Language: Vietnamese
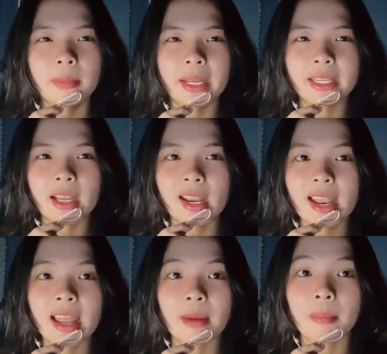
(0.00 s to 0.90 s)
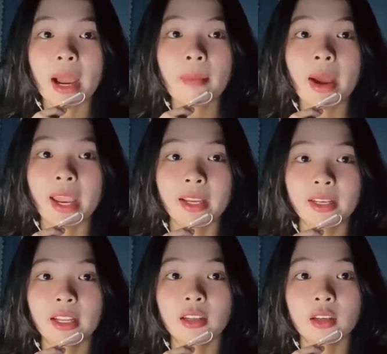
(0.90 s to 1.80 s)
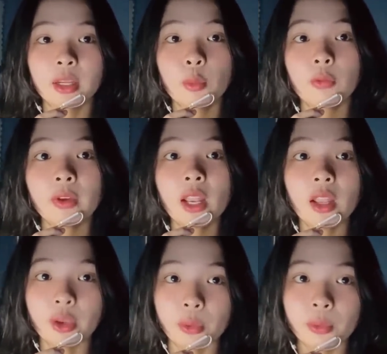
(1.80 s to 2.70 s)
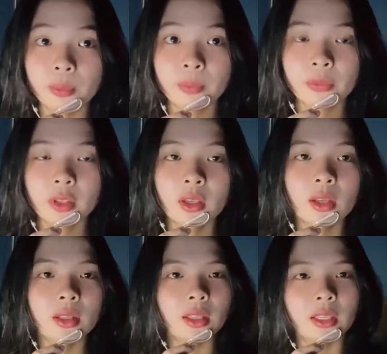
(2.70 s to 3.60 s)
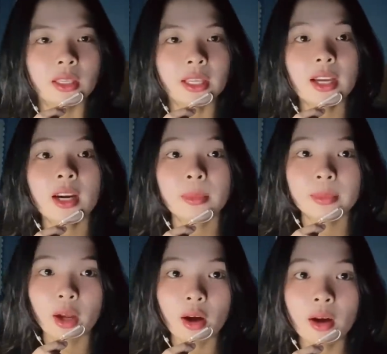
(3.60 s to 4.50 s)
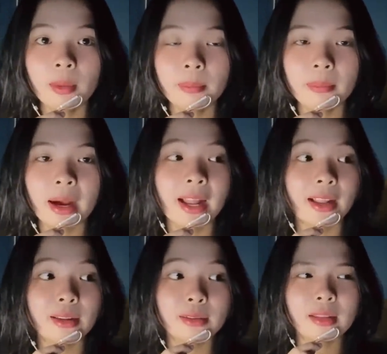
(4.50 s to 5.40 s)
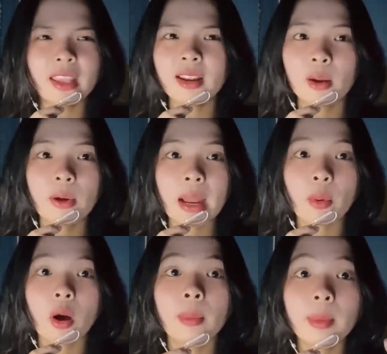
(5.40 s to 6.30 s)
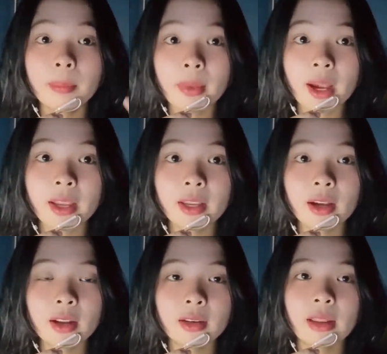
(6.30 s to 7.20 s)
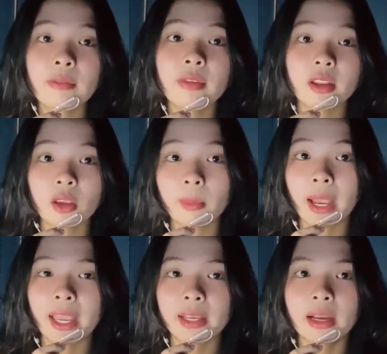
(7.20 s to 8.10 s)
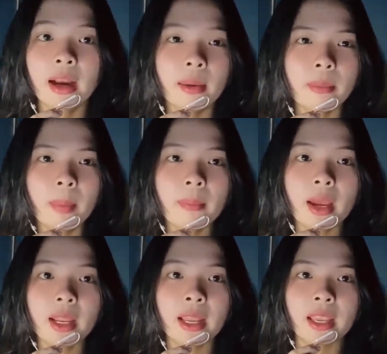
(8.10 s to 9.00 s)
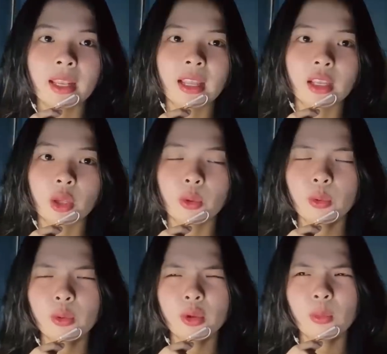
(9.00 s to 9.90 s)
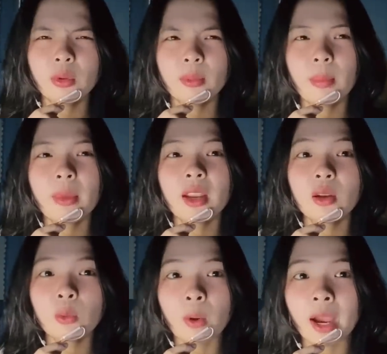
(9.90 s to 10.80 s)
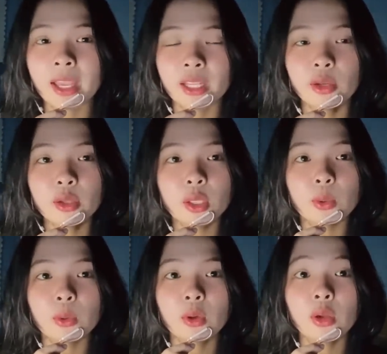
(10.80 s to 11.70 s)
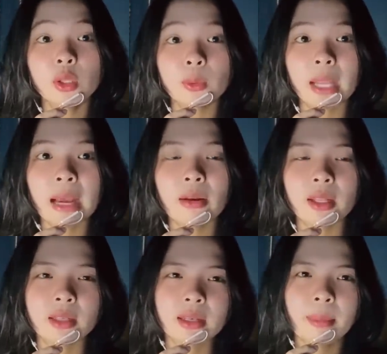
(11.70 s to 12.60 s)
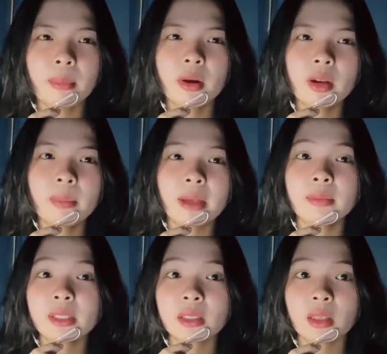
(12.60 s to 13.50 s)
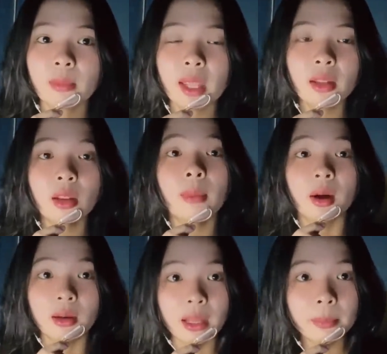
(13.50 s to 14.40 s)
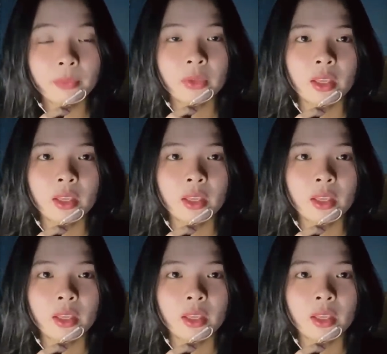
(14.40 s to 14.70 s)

Bạn kể là ba bạn là người đi mua phế liệu. Thì cái hôm đó ba lấy ở đâu ra một con búp bê á đem về cho bạn. Búp bê này là kiểu giống như búp bê nước ngoài, nó chiều có chiều cao là 50 đến 70 cm, nó bự lắm.